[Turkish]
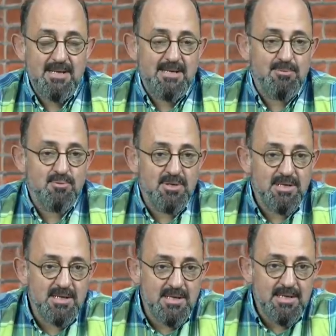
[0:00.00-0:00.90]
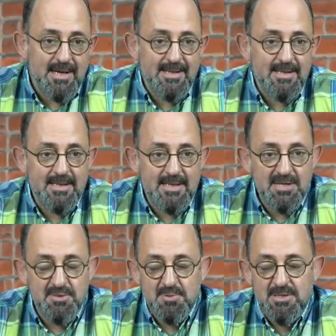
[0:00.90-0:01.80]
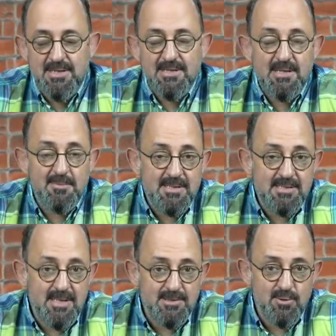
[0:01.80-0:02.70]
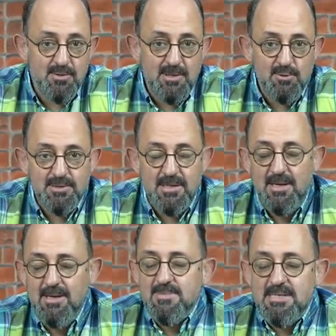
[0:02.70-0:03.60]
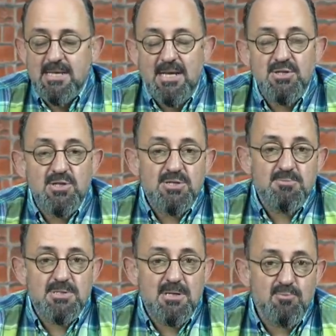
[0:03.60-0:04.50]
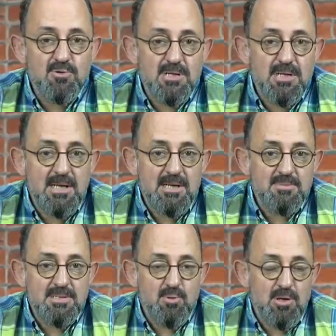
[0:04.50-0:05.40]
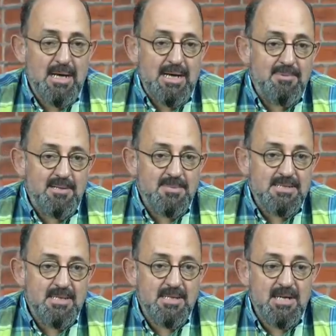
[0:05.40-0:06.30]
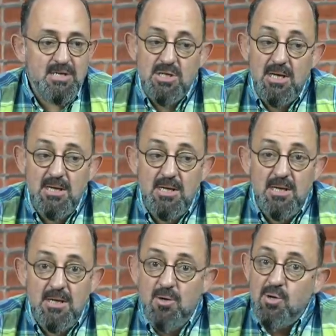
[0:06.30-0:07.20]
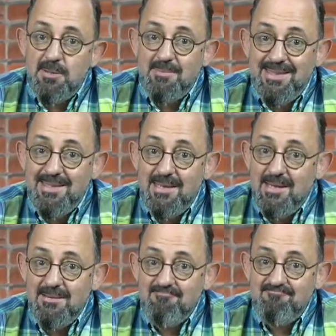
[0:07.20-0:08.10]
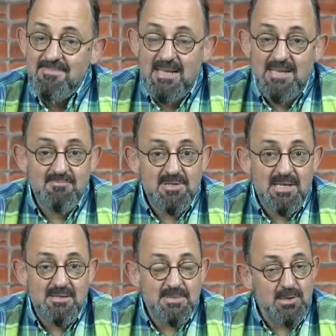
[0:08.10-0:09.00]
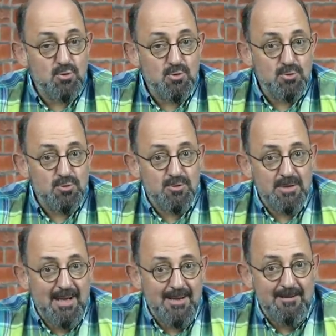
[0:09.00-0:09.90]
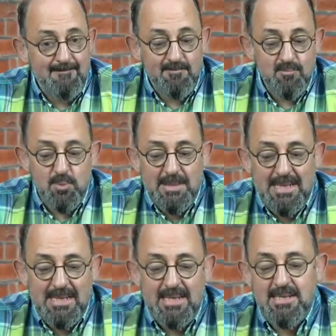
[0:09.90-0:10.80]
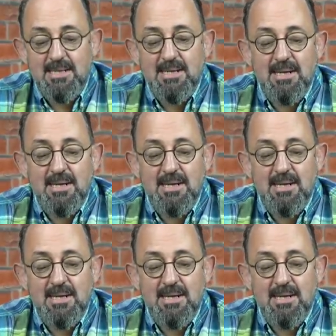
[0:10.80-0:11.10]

yerine bunların hikayeleri, geçmişleri, dramatizasyonları olsa da biz de genç yaşımızdan bunlara ilgimizi böyle kaybetmeseydik evet. keşke öğretmenlere eğitimcilerimize duyurulur. Yani bu bilgileri